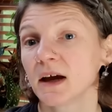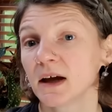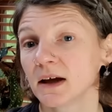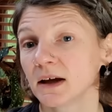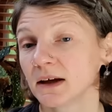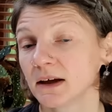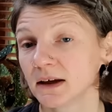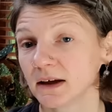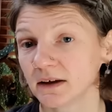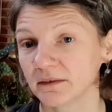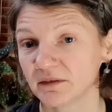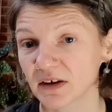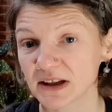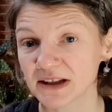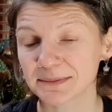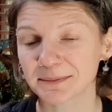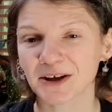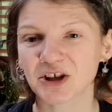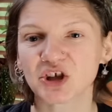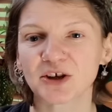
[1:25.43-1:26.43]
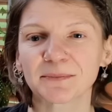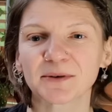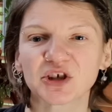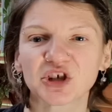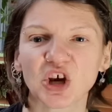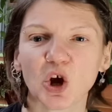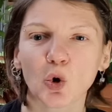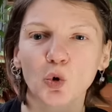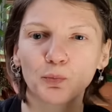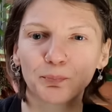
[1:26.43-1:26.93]
e, więc będziemy
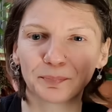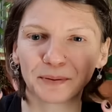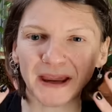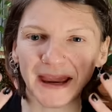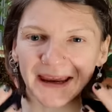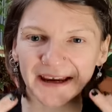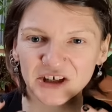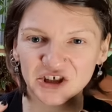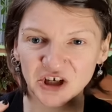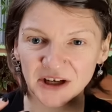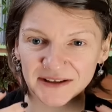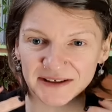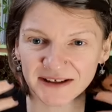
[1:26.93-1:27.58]
się upiększać.